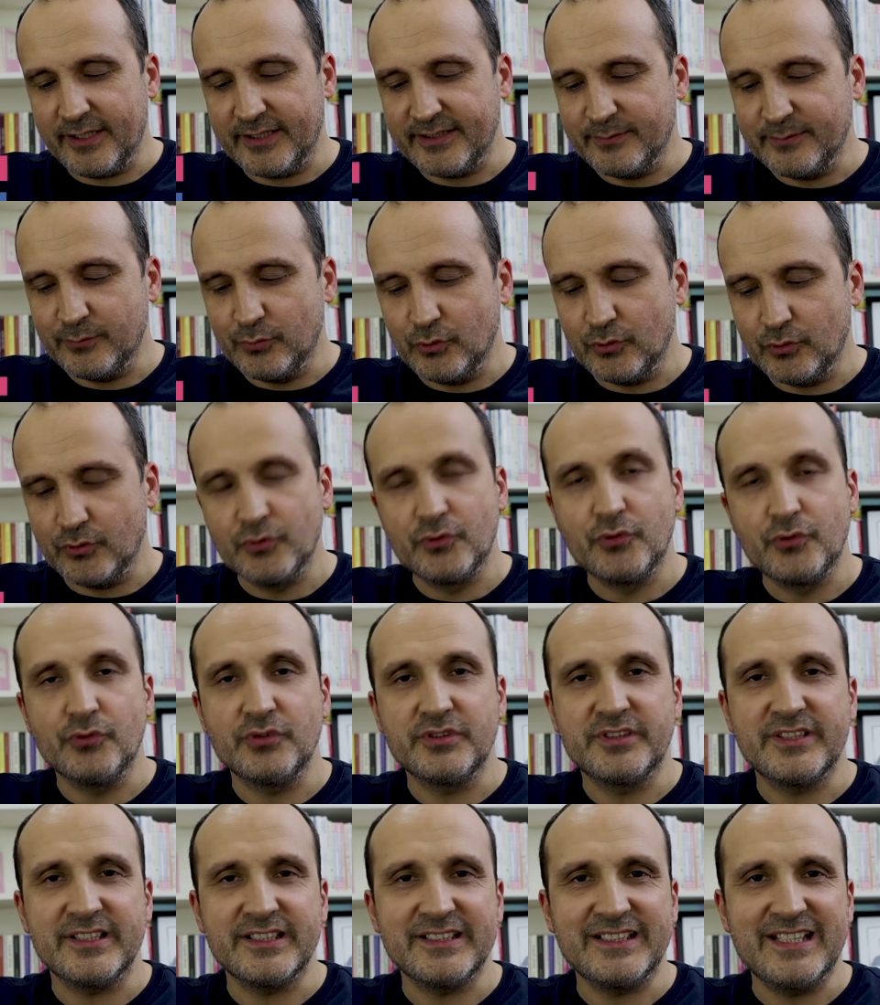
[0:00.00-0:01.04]
Hani bu
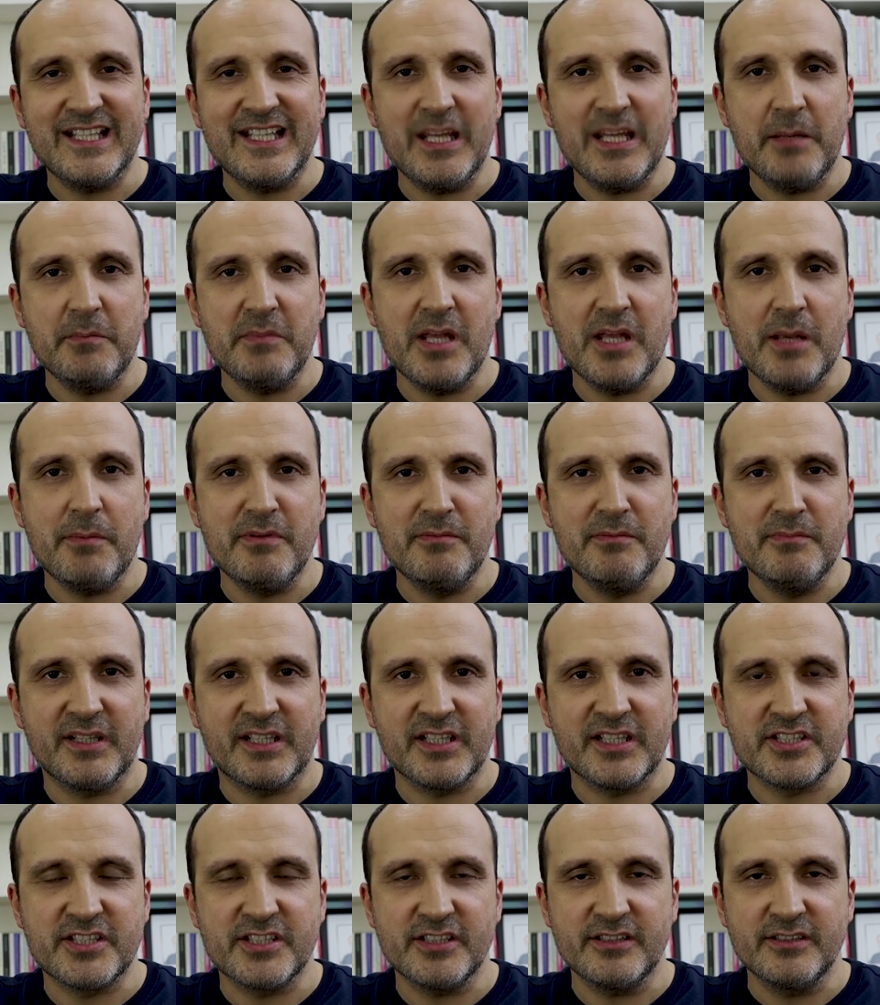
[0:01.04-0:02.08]
ürünü
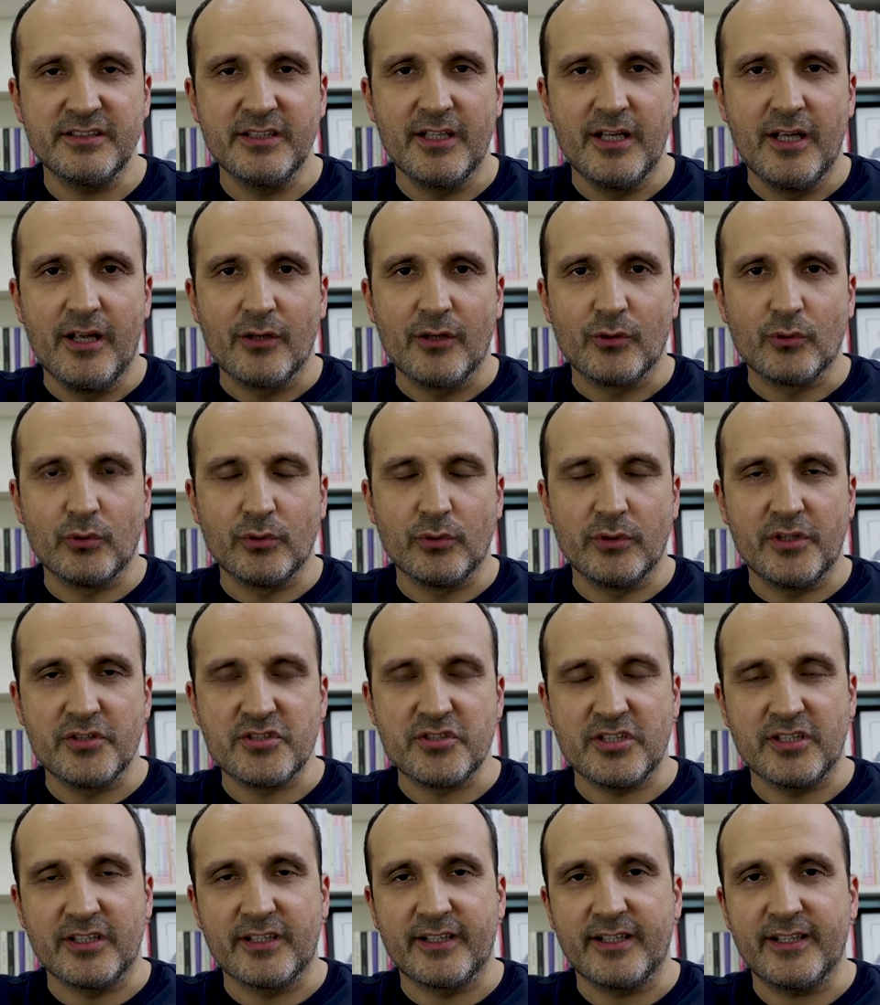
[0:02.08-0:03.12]
deneyimleyebilmek için
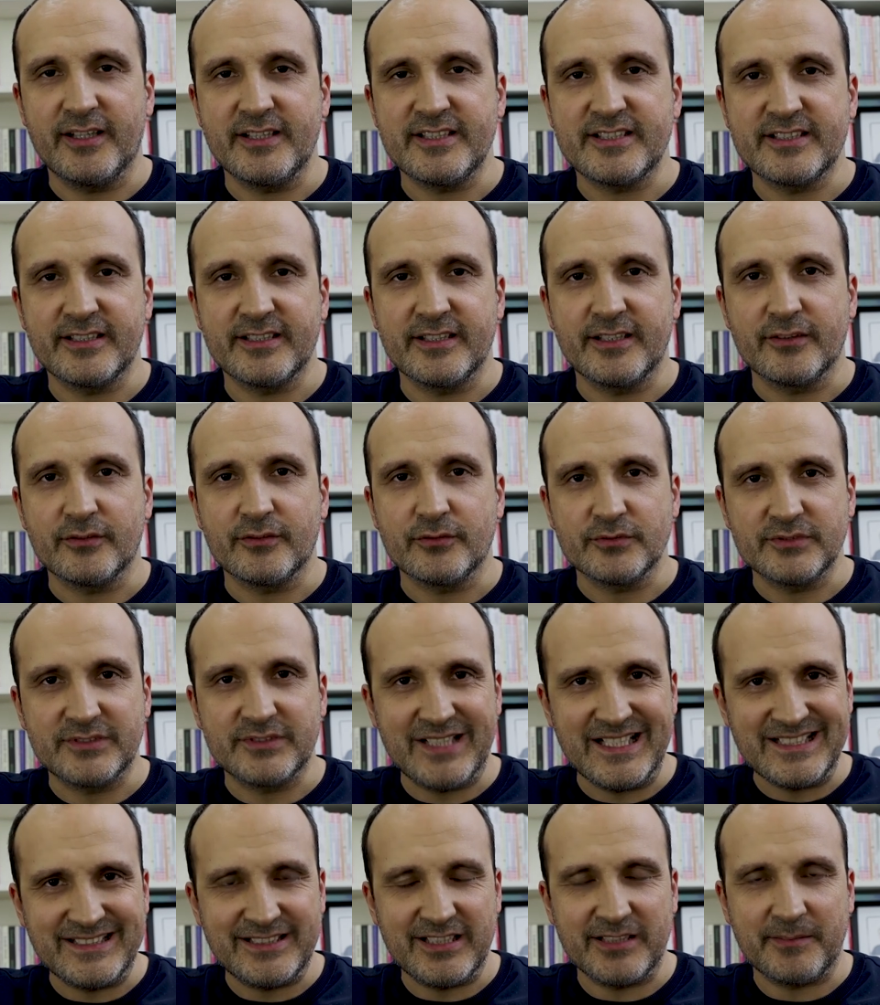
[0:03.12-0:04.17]
kullanıcılara işte
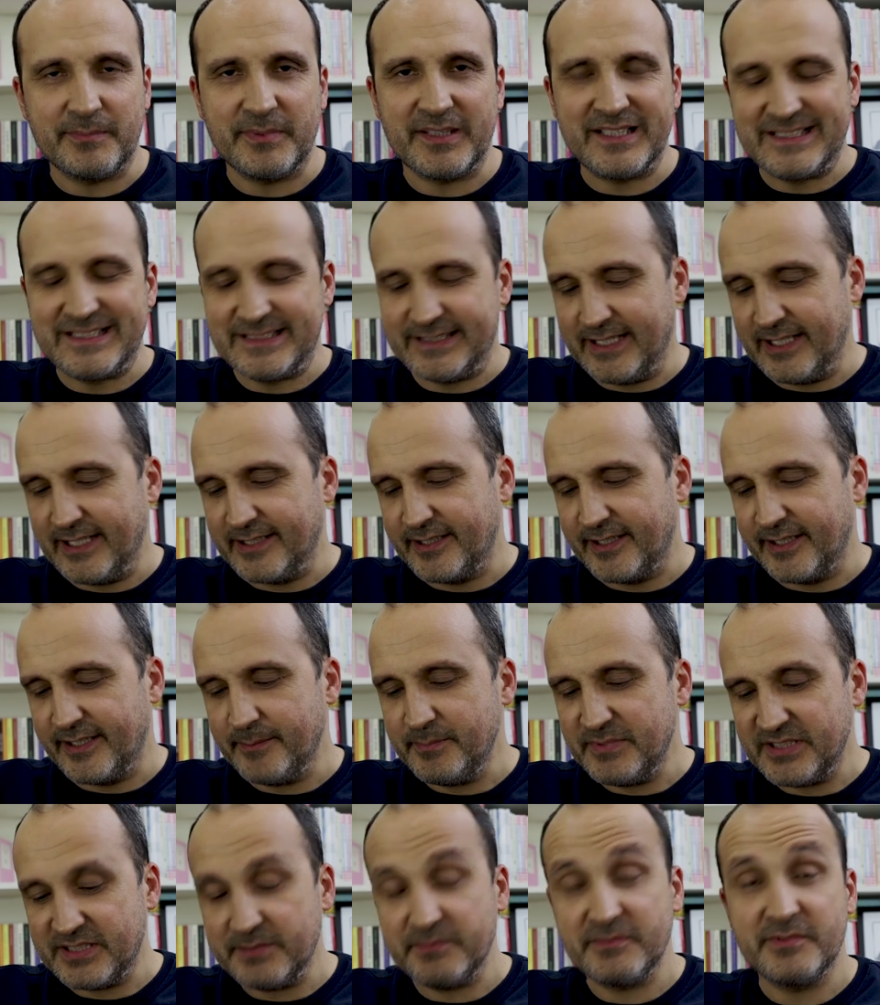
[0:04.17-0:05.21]
test etmek
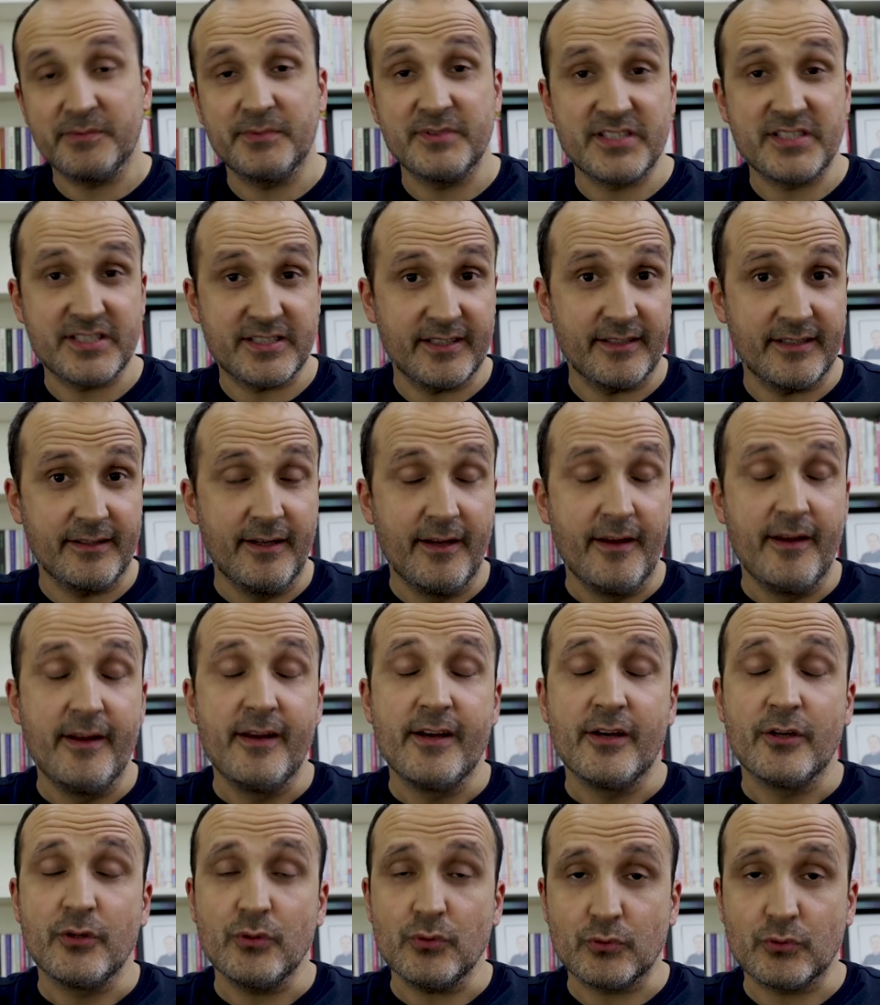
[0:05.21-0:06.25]
isteyenlere bizim gibi işte
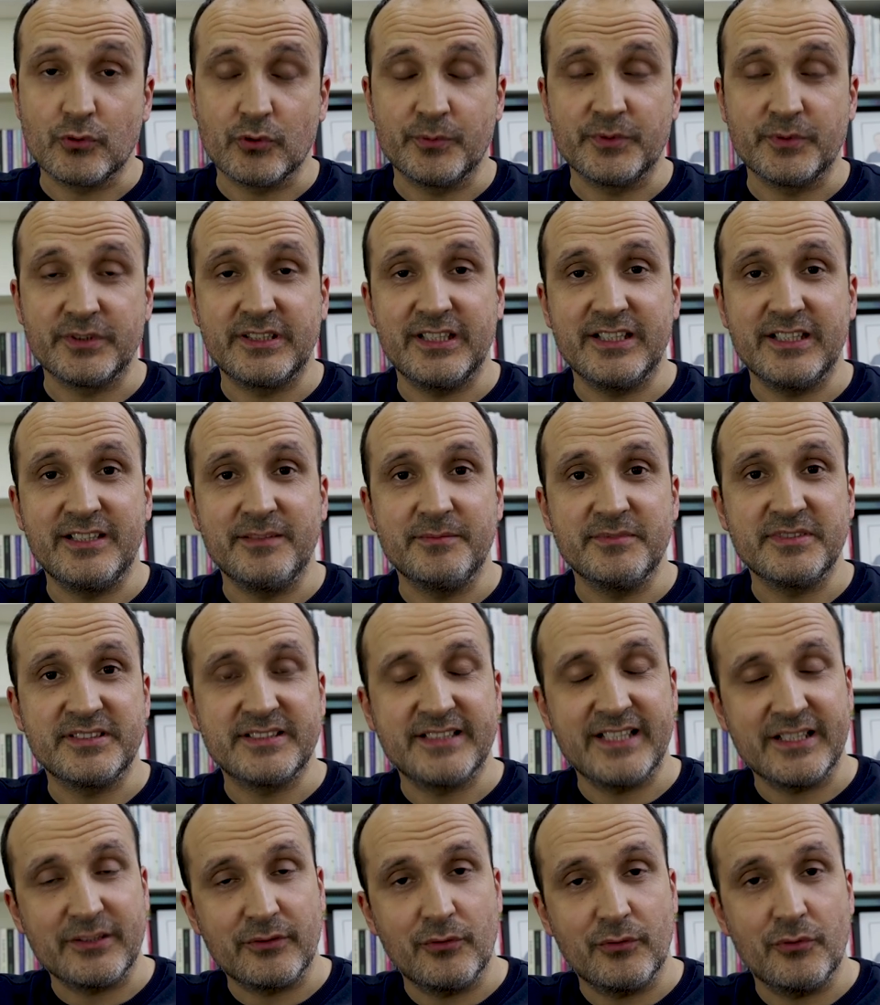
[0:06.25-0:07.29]
YouTuber dediğimiz
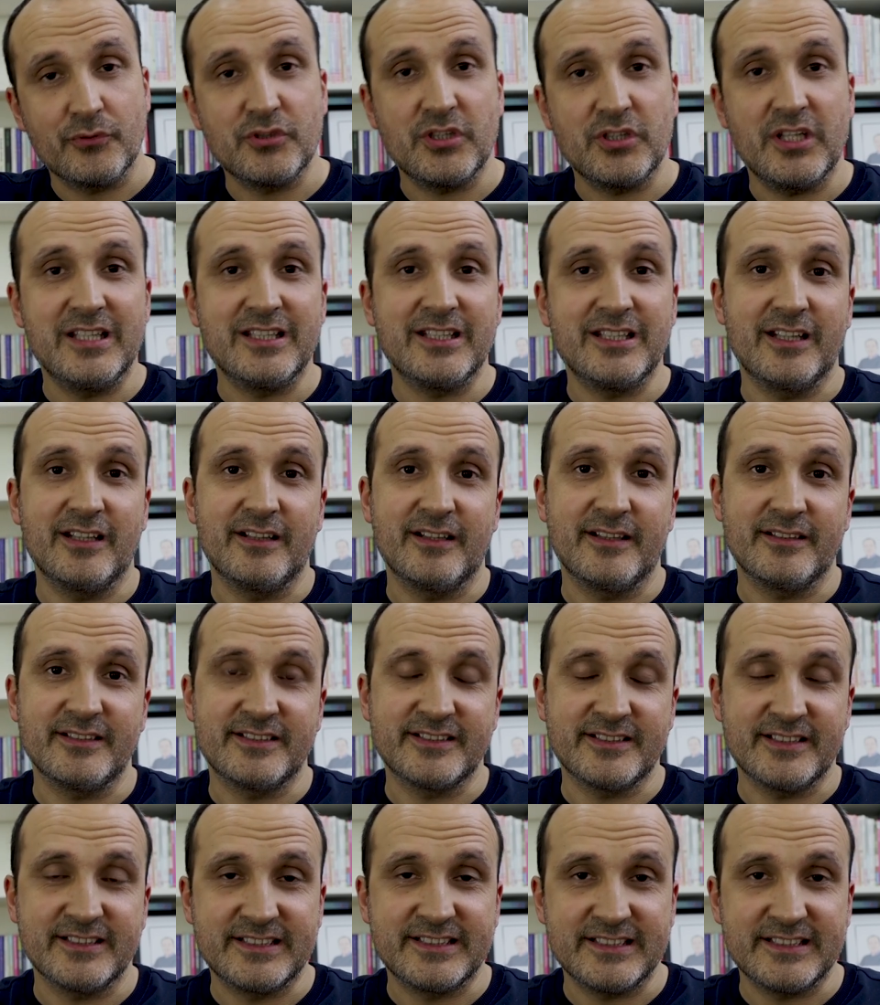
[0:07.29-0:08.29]
teknolojiyle ilgilenen işte